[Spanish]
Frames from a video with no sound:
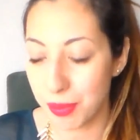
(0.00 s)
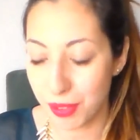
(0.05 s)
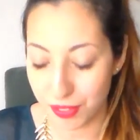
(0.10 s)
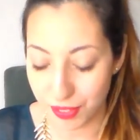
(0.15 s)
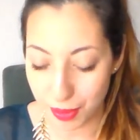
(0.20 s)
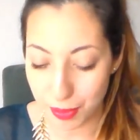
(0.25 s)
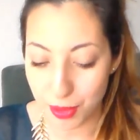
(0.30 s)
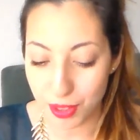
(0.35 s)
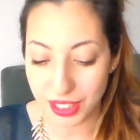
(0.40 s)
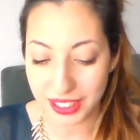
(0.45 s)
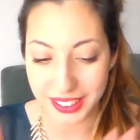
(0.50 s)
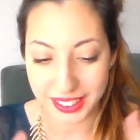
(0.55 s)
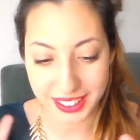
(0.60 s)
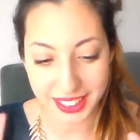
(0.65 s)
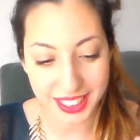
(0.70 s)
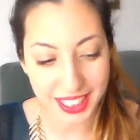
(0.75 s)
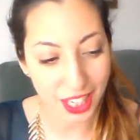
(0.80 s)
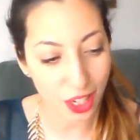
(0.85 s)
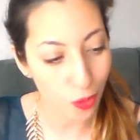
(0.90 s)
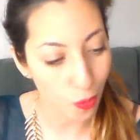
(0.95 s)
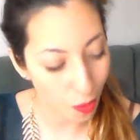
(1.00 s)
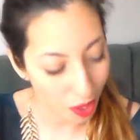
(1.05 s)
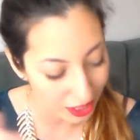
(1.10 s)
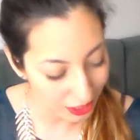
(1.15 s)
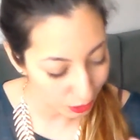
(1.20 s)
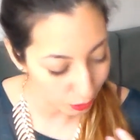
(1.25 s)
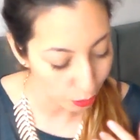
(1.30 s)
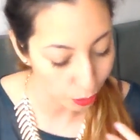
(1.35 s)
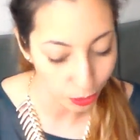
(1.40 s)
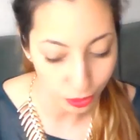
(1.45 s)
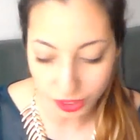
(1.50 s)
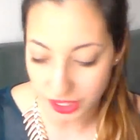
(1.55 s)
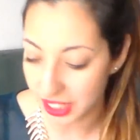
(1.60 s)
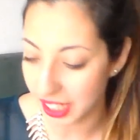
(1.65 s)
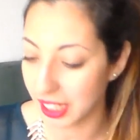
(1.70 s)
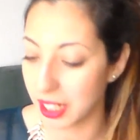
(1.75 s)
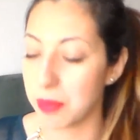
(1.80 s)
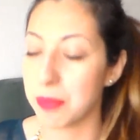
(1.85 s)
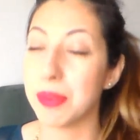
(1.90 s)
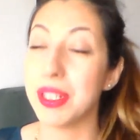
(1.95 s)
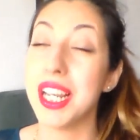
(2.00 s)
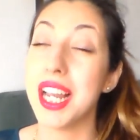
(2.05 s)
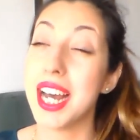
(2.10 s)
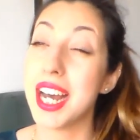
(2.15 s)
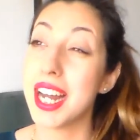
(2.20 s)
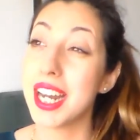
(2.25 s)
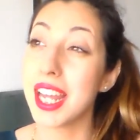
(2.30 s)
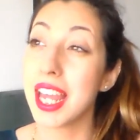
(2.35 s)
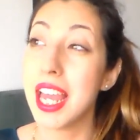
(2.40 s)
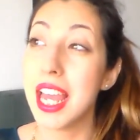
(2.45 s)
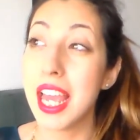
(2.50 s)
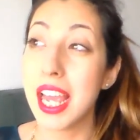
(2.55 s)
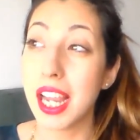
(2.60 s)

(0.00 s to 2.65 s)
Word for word: por favor enseña cuál es tu rutina capilar,